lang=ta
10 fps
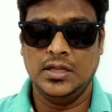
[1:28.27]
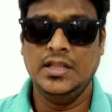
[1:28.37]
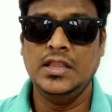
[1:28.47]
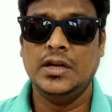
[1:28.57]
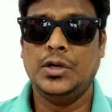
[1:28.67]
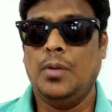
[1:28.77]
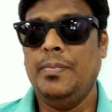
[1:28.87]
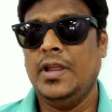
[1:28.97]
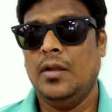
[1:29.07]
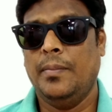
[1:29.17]
இந்த
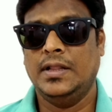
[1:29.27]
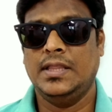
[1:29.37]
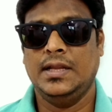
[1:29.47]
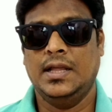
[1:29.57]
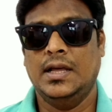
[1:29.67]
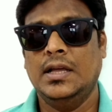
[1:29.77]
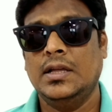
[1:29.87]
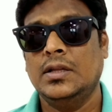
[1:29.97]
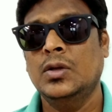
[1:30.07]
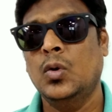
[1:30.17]
டாப்பிக்கில் பார்த்திங்கன்னா
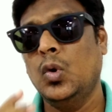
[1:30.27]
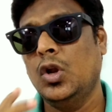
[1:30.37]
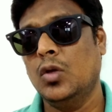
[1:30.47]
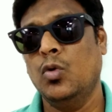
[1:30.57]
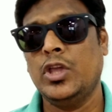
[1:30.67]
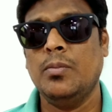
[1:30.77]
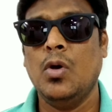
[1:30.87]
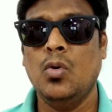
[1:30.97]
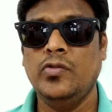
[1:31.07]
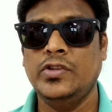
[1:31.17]
உங்களுக்கு
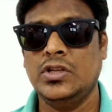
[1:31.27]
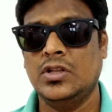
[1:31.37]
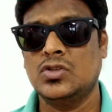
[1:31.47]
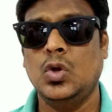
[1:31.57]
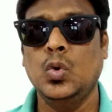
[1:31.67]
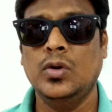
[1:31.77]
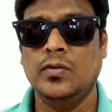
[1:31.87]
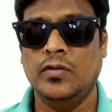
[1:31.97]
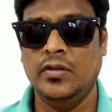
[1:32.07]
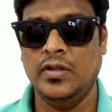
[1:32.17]
முக்கியமாக ஒரு விஷயம் நான்
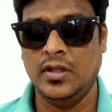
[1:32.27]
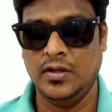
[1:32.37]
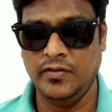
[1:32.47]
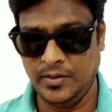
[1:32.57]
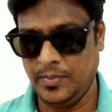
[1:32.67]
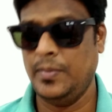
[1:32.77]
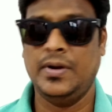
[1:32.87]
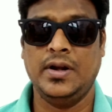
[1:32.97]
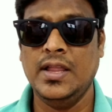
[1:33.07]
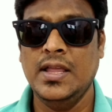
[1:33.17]
சொல்லணும்னு
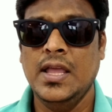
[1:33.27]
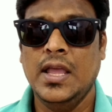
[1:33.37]
விருப்பப்படுறேன்